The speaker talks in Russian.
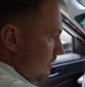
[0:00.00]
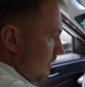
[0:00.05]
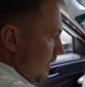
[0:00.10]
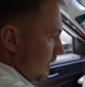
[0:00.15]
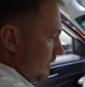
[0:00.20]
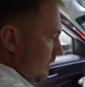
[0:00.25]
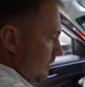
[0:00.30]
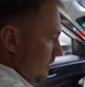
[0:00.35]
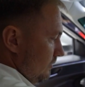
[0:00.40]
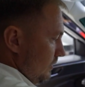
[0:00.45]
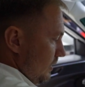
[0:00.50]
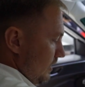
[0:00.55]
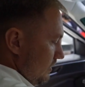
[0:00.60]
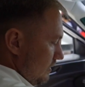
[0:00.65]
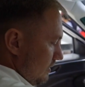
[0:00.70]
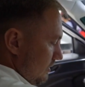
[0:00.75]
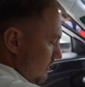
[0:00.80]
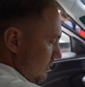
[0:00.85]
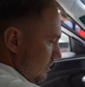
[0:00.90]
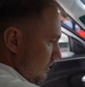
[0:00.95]
открыл дверь,
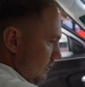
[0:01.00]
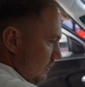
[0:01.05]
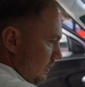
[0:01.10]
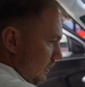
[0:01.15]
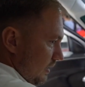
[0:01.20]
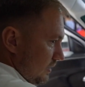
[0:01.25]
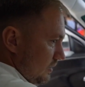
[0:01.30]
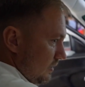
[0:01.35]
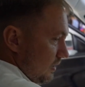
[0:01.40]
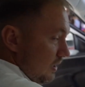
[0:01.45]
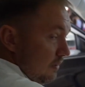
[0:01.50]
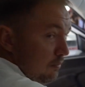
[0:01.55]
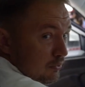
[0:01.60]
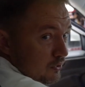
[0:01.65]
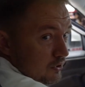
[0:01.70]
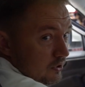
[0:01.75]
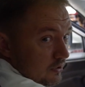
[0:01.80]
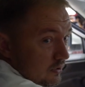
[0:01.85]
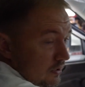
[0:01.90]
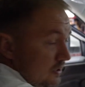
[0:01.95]
кресло
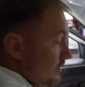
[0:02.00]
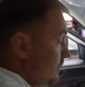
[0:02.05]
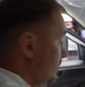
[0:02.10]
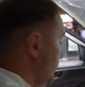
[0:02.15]
опустилось,